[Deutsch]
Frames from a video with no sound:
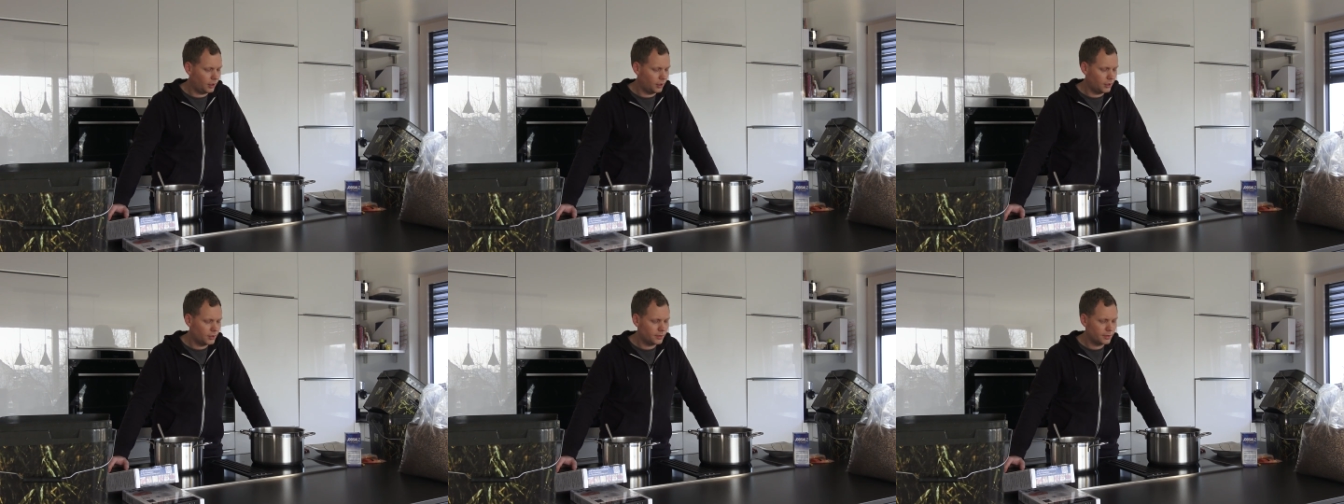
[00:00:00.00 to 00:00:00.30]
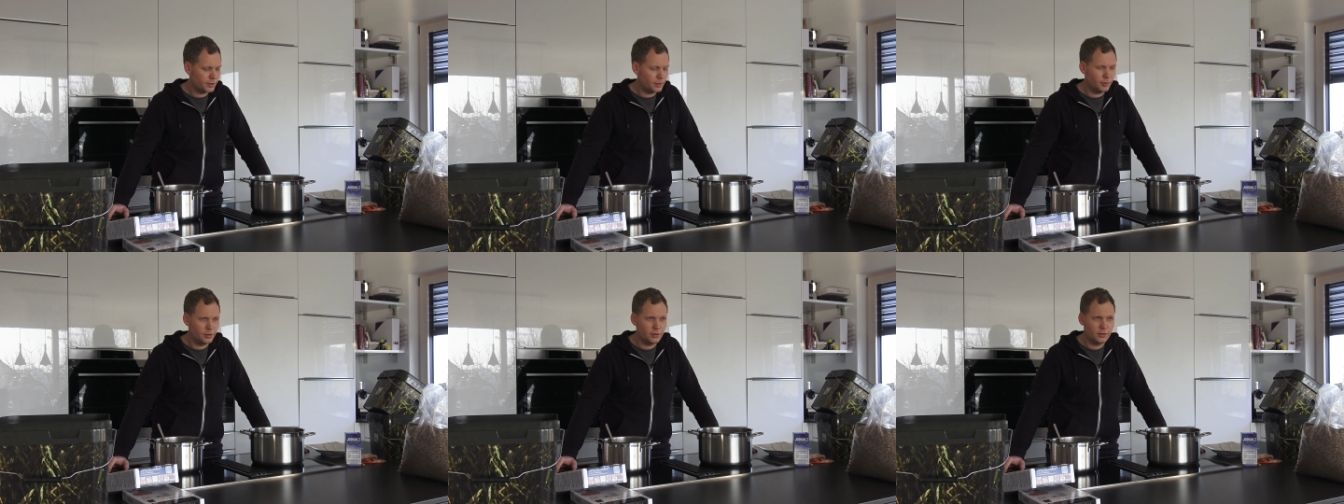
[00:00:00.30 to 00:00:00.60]
alles,
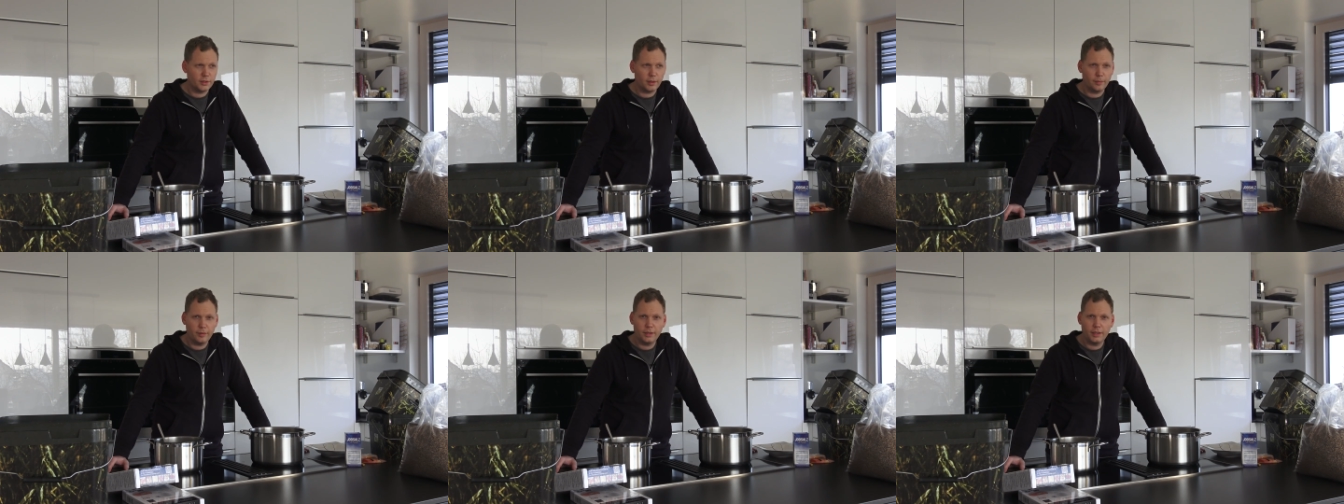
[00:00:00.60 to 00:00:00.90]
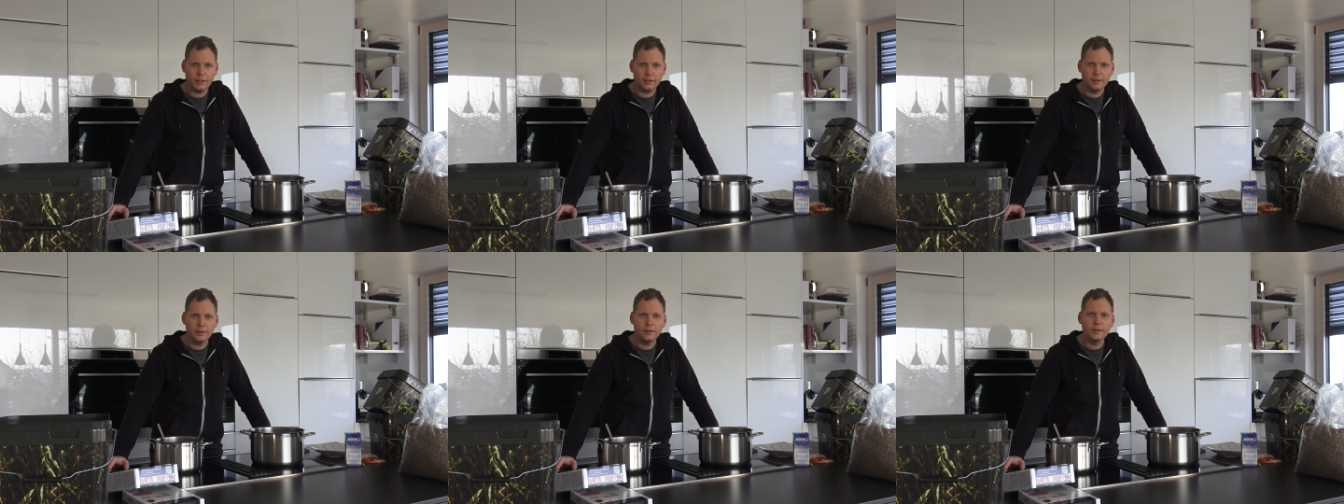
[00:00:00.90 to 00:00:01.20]
was damit
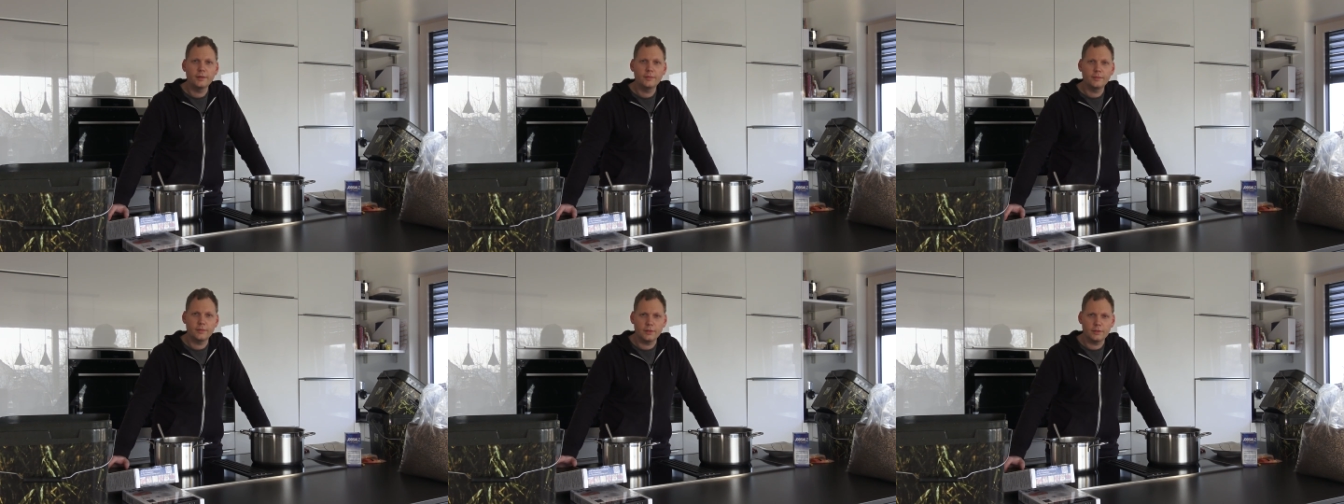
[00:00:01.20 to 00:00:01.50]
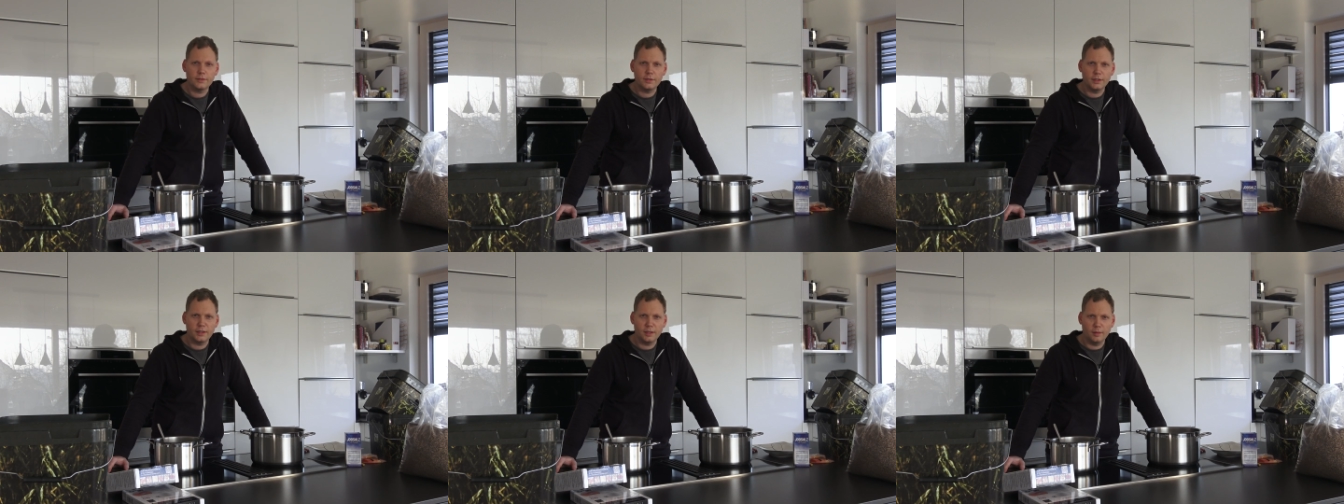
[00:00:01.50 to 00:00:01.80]
zusammenhängt,
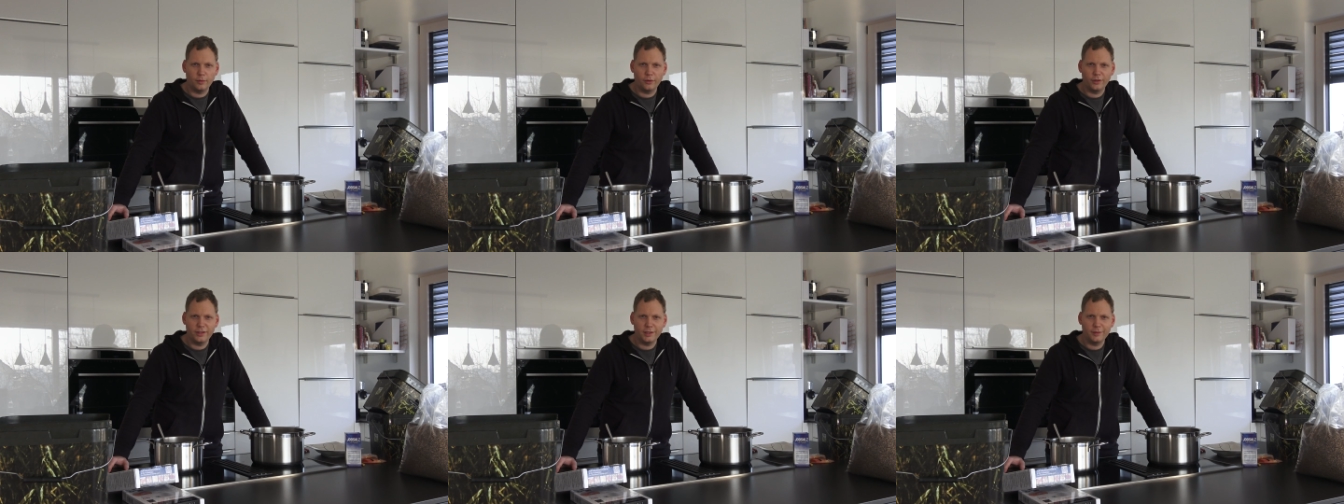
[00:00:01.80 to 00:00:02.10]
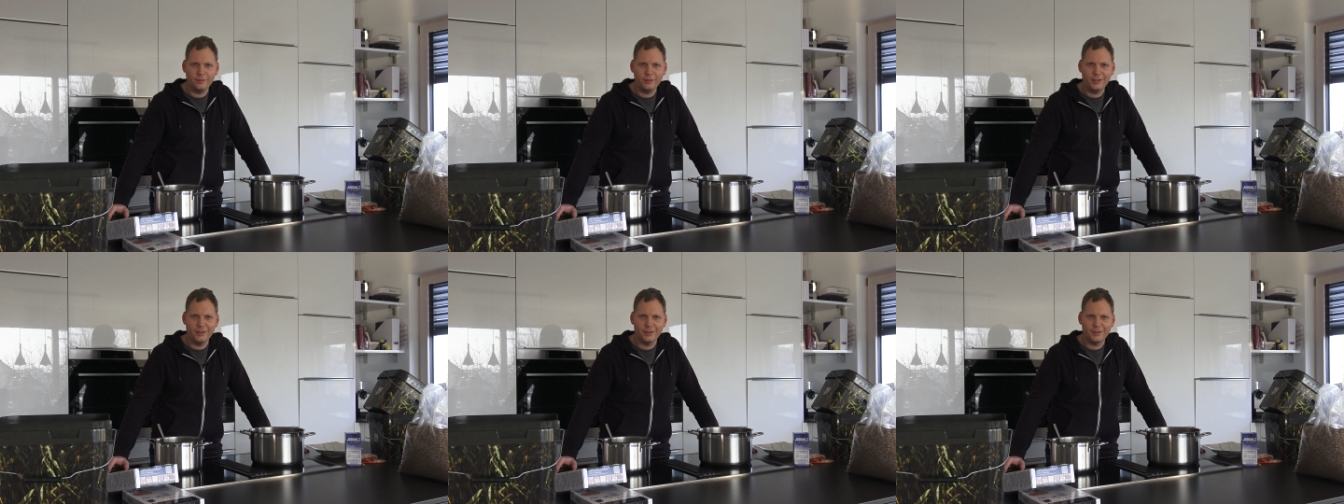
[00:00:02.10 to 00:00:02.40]
das seht ihr im
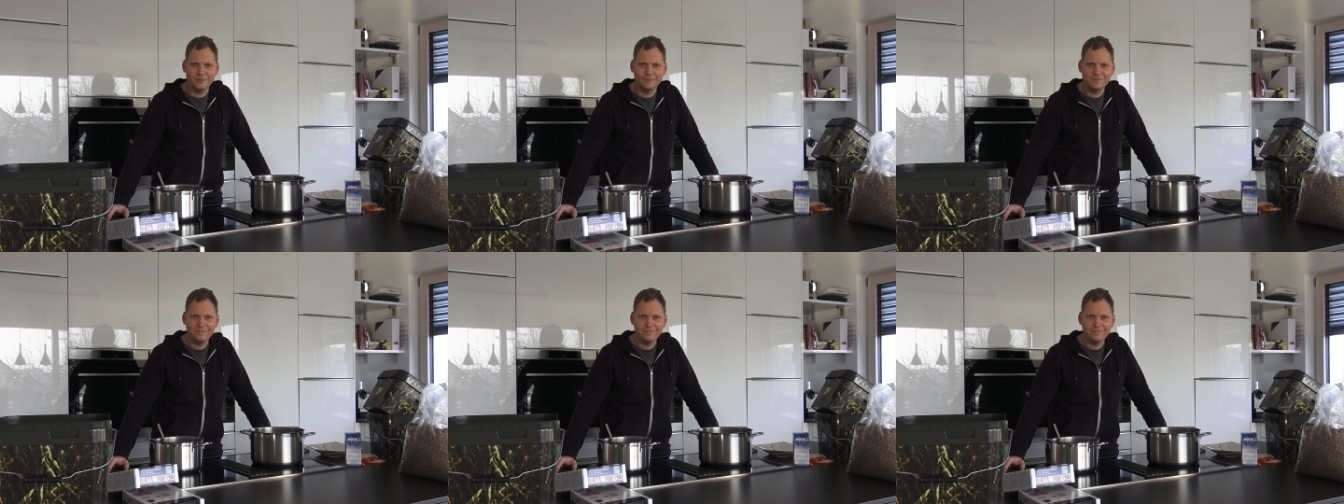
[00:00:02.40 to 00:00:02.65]
heutigen Video.